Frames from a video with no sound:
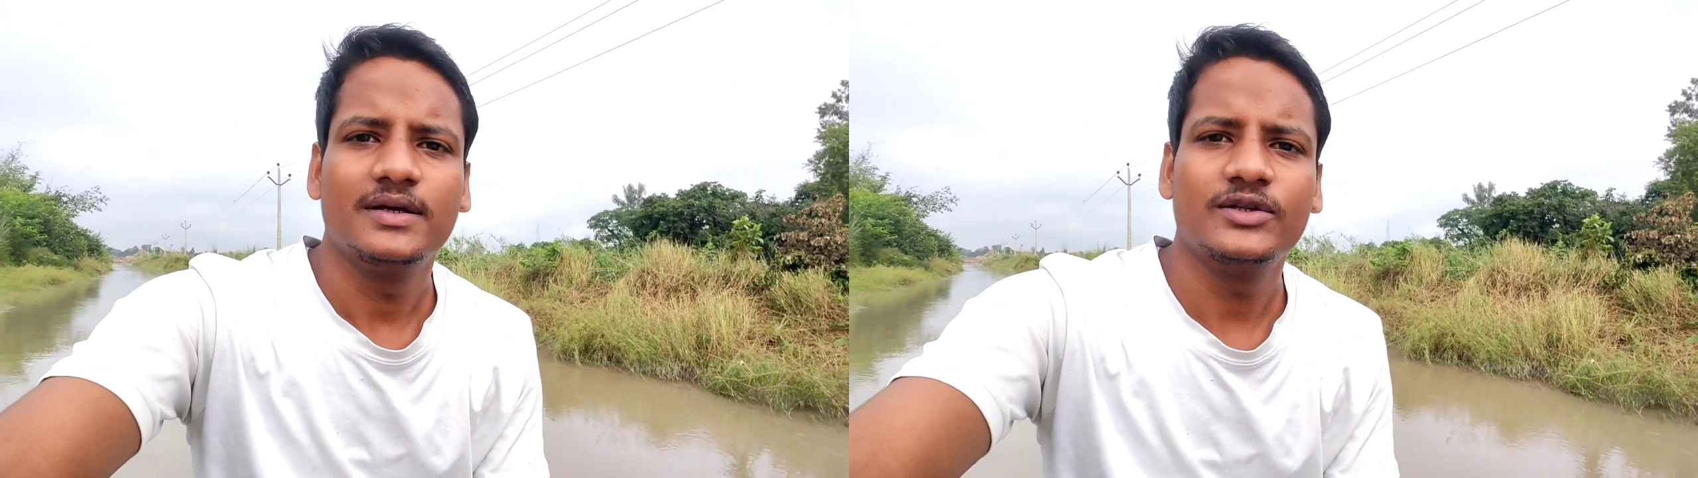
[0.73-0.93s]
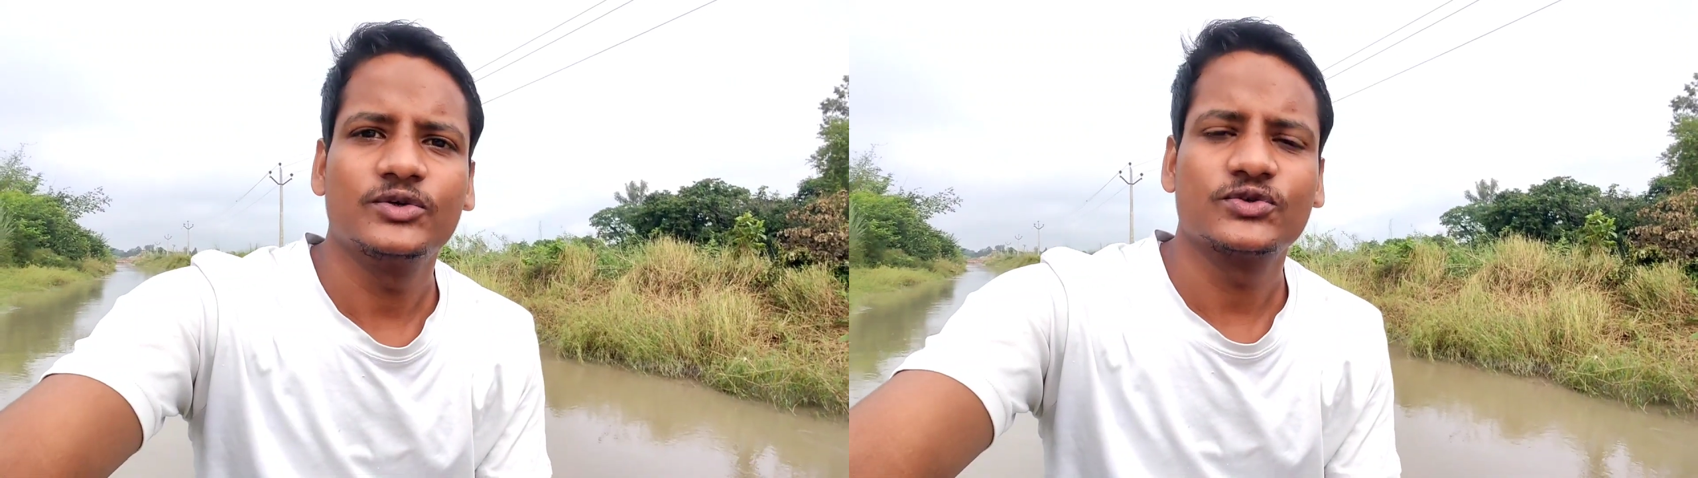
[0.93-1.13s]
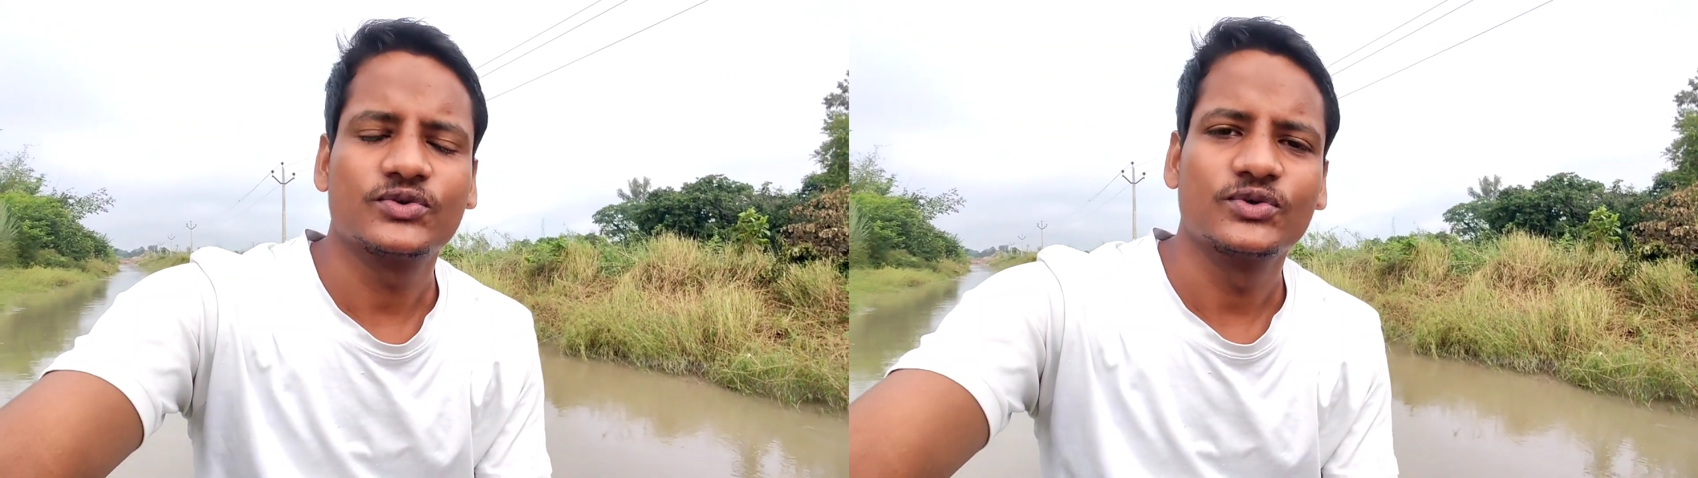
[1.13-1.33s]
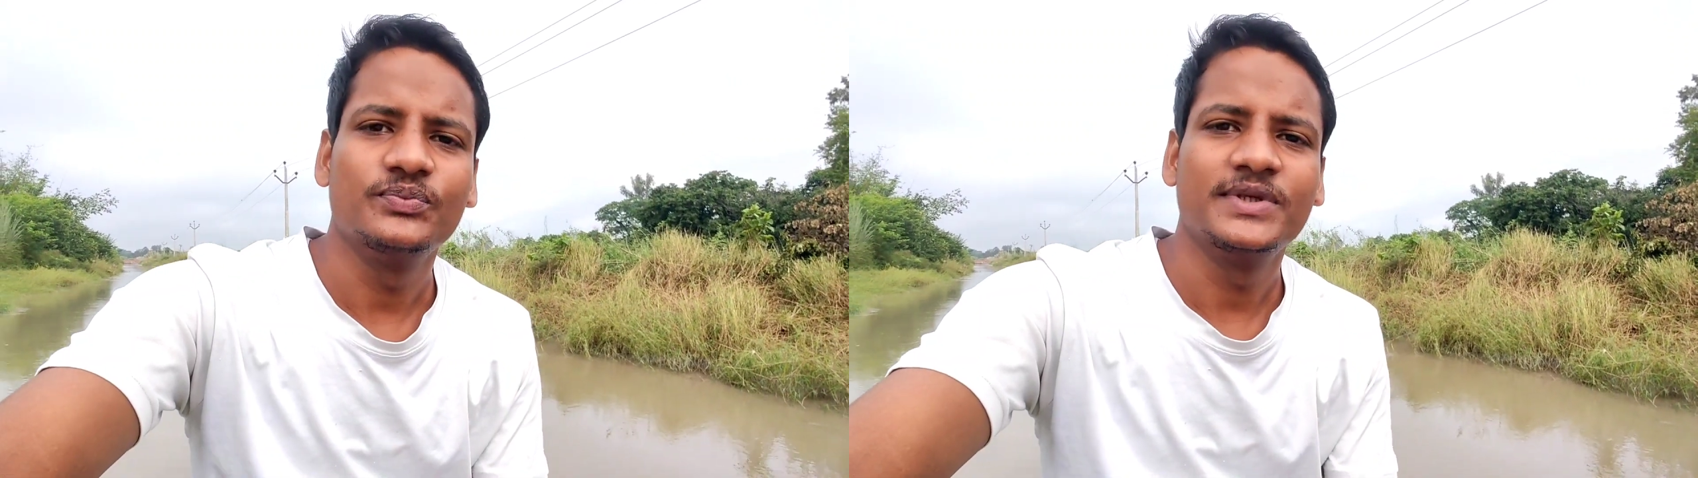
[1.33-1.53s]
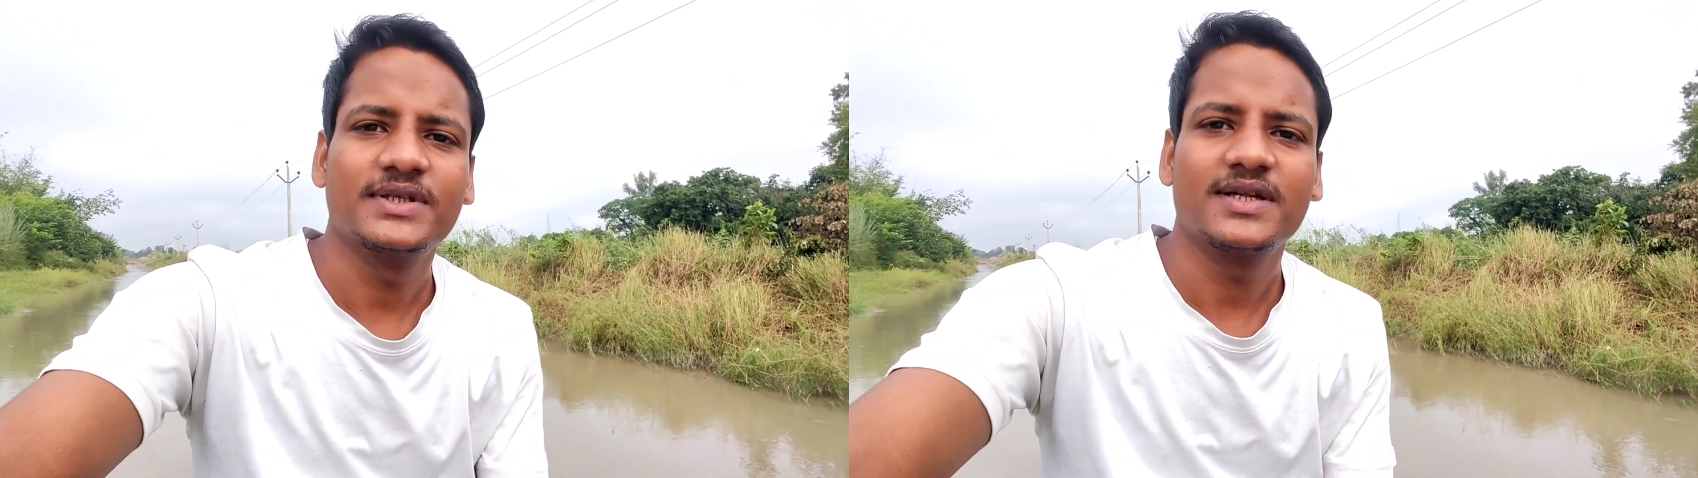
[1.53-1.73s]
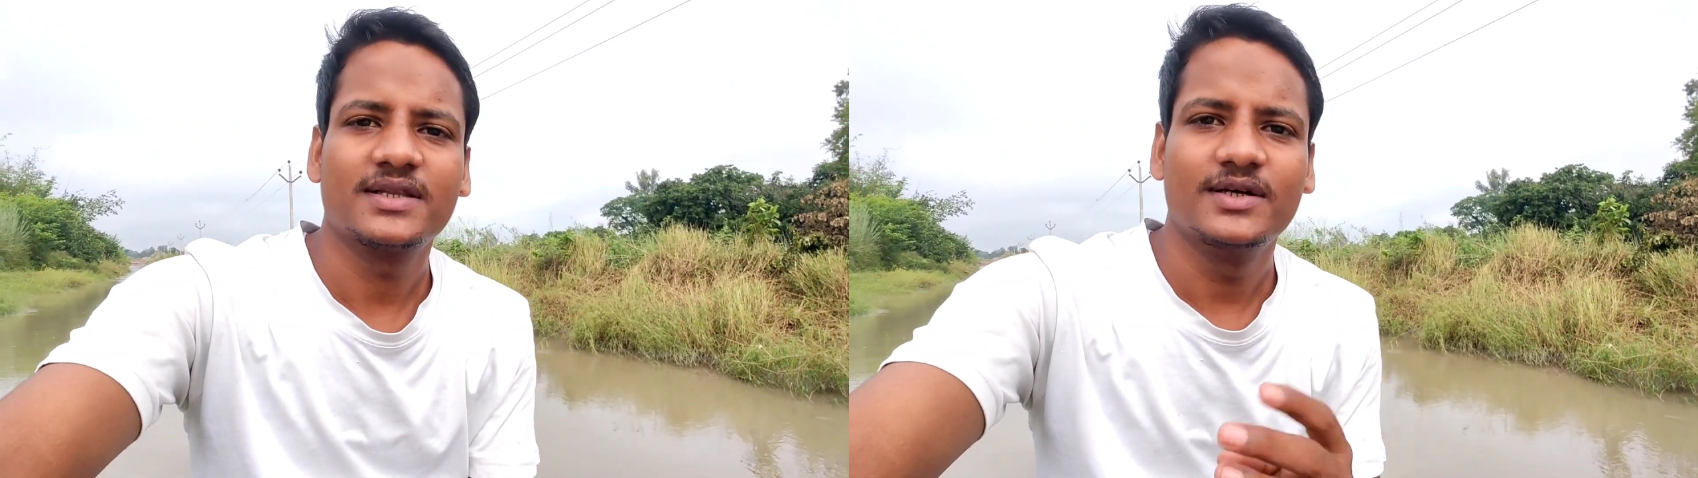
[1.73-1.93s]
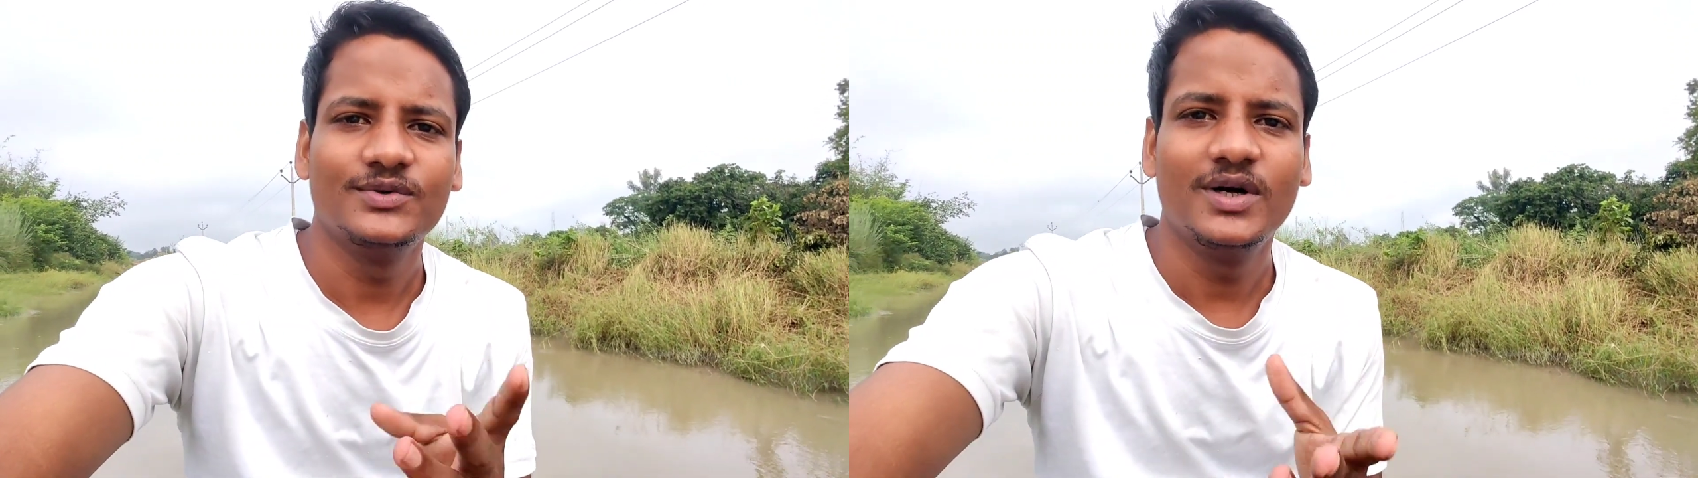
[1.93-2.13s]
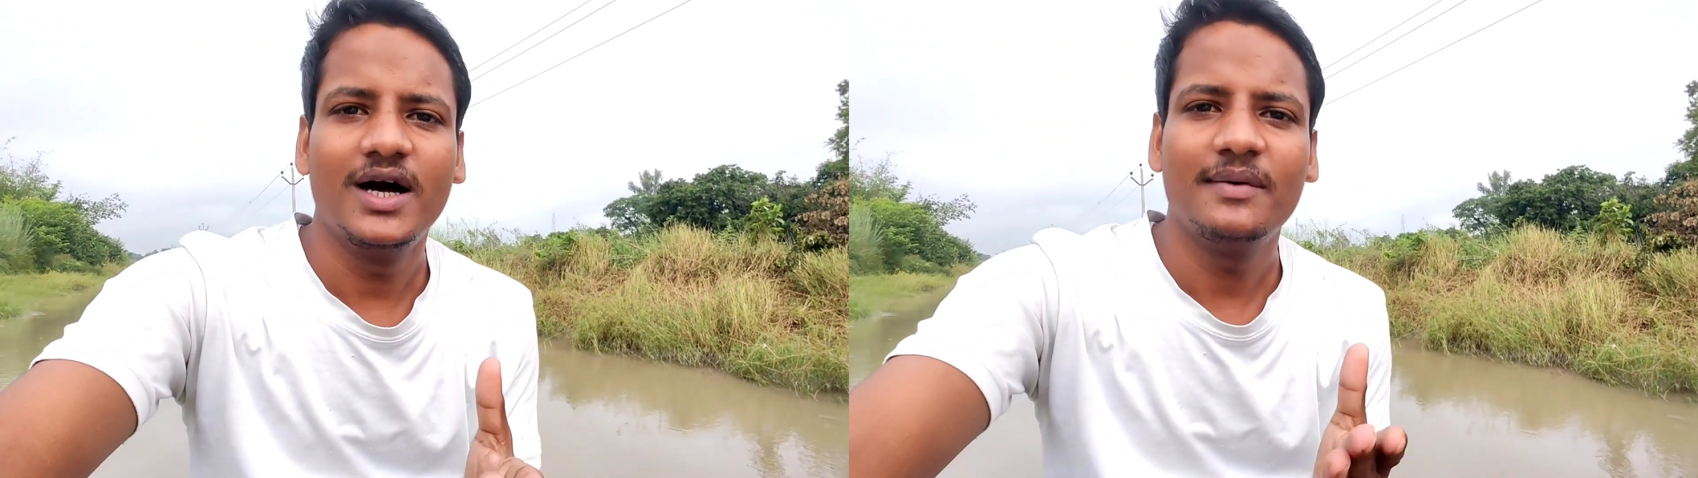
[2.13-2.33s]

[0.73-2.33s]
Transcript: हे दोस्तों उम्मीद करता हूँ